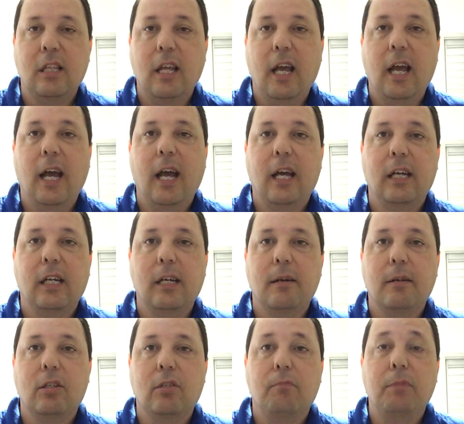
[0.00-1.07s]
né,
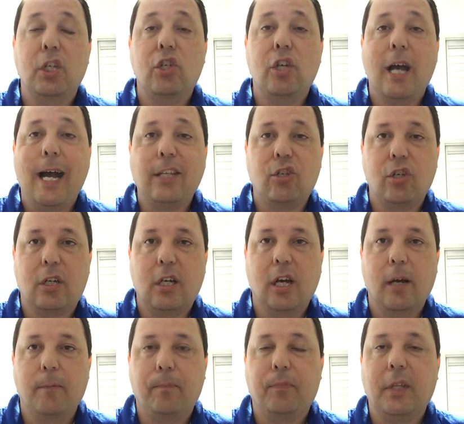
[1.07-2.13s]
uh,
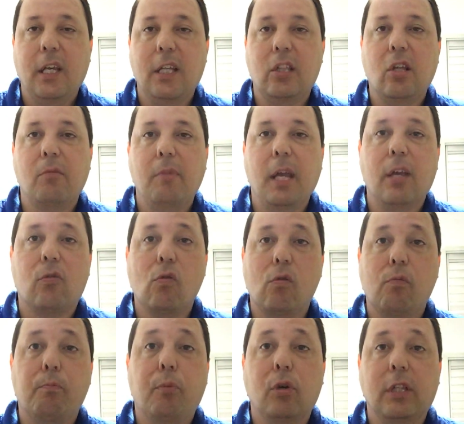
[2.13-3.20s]
midiática e também com
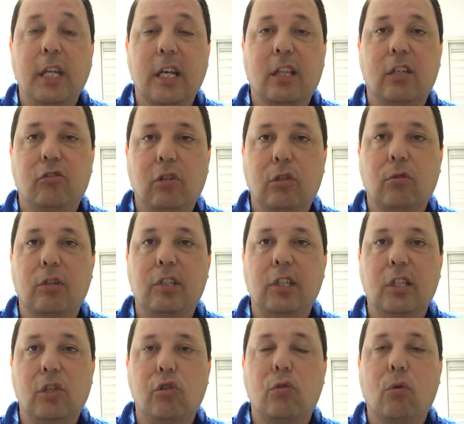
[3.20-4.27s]
o poder da sua
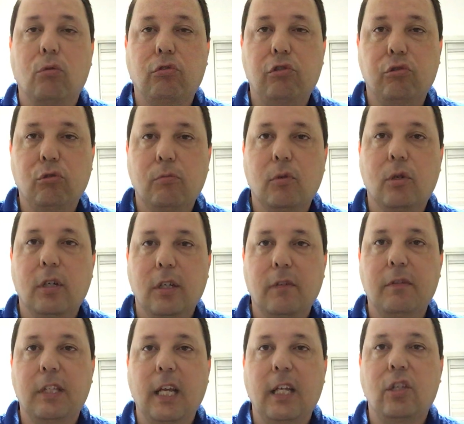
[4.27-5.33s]
torcida de consumo,
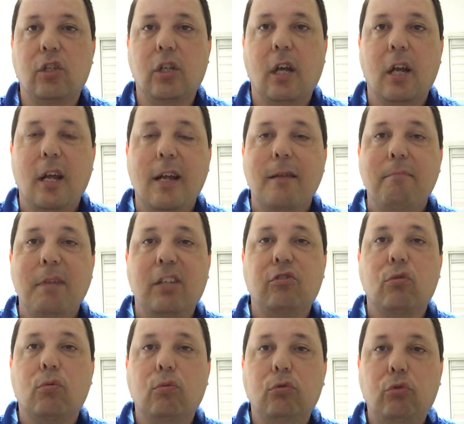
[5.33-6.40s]
evidente,
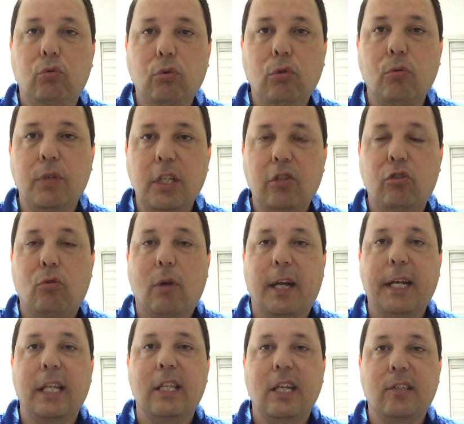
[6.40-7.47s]
mesmo com tudo isso, com a
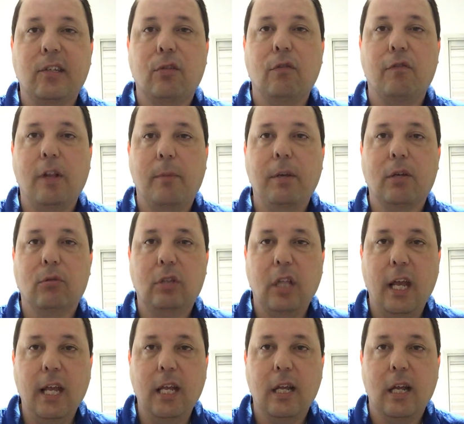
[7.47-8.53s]
grandeza que o Flamengo
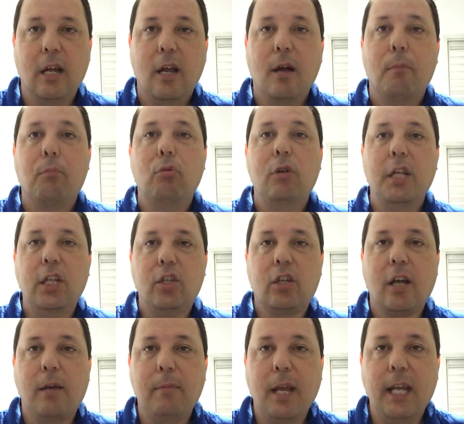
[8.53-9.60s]
tem,
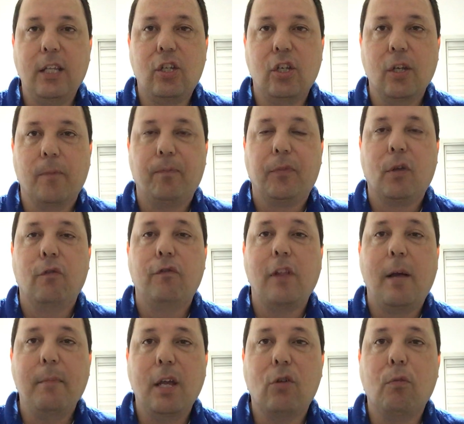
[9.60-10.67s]
Politicamente, o
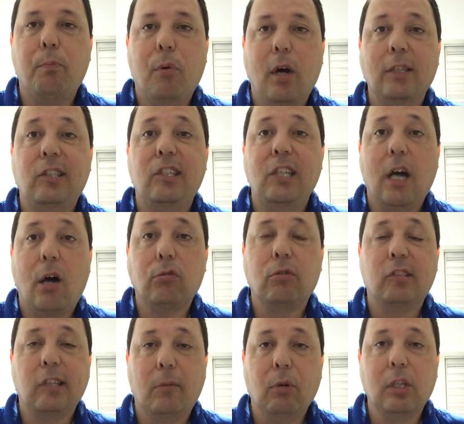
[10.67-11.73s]
Flamengo pode se
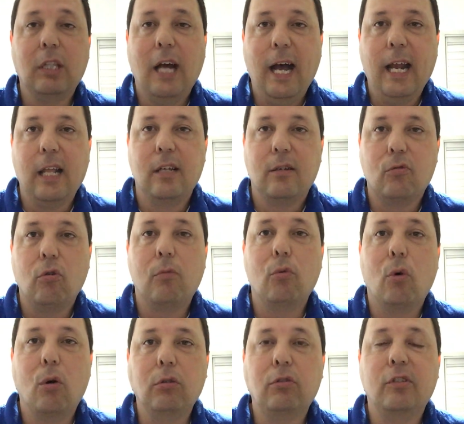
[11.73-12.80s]
auto-sabotar,
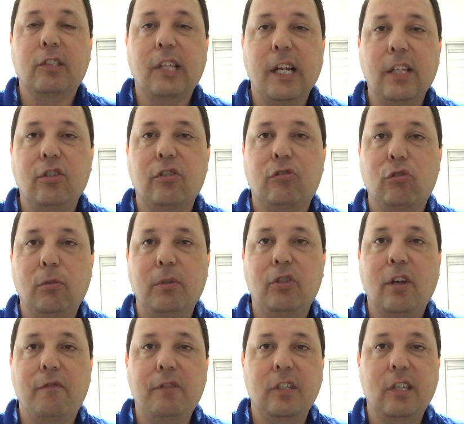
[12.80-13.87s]
como outros grandes clubes
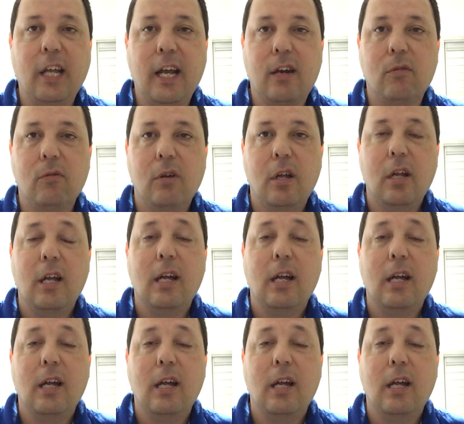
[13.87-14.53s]
já fizeram